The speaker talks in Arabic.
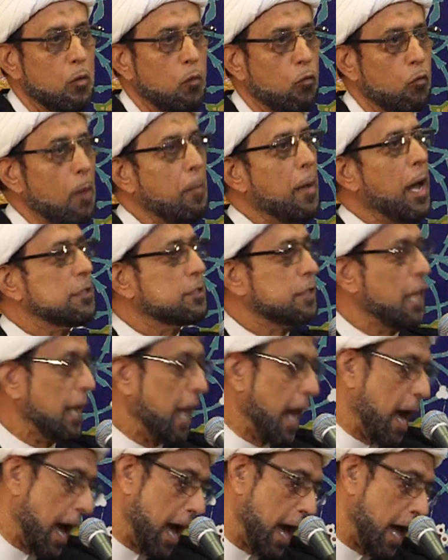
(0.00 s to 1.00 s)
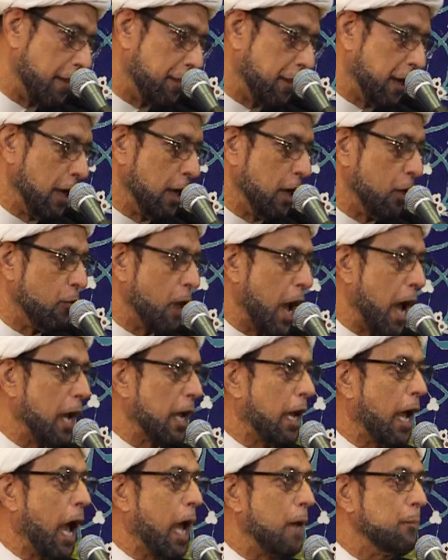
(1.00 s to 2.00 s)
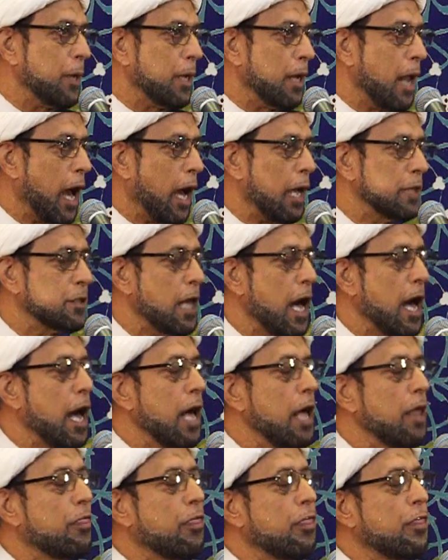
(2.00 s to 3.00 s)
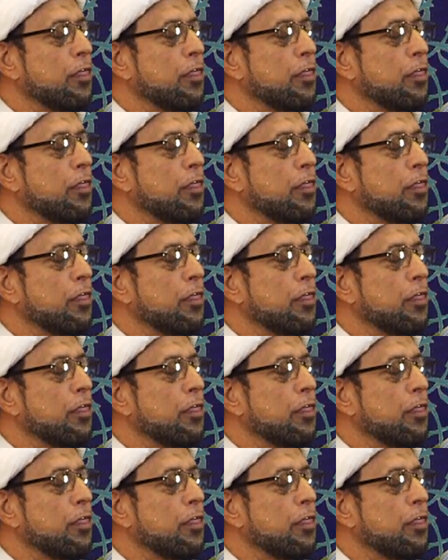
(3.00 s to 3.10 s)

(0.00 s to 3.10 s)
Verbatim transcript: وما تلا هذه الواقعة من أحداث